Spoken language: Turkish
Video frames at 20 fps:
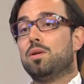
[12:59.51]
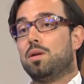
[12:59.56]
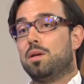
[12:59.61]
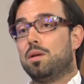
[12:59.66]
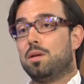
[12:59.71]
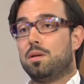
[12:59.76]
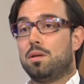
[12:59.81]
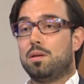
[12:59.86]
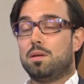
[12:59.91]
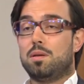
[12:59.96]

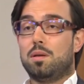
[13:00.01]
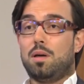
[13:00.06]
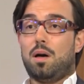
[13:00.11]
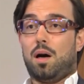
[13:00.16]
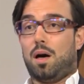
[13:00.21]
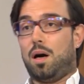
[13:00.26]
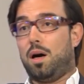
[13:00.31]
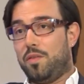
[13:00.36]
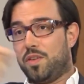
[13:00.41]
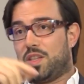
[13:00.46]
e,
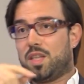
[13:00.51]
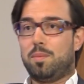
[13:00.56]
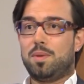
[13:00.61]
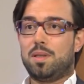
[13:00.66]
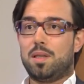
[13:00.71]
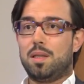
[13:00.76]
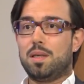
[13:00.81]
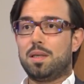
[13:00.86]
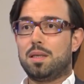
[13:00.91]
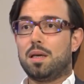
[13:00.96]
A
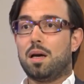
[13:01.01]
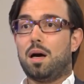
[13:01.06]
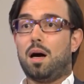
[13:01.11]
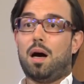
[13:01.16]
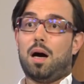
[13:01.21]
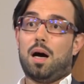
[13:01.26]
vitamini dedik ya.